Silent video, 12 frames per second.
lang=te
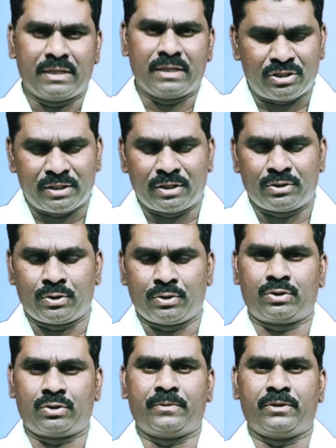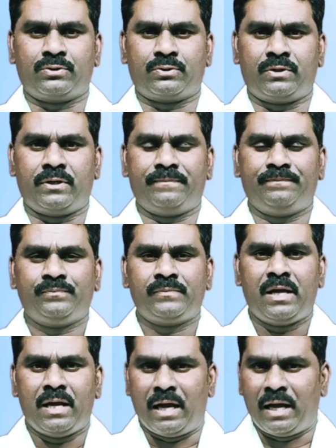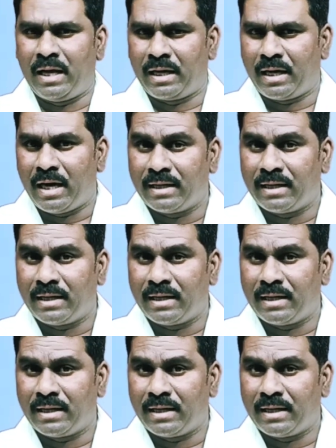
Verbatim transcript: ఖచ్చితంగా స్వస్థ పంచుకుంటావు అలాగే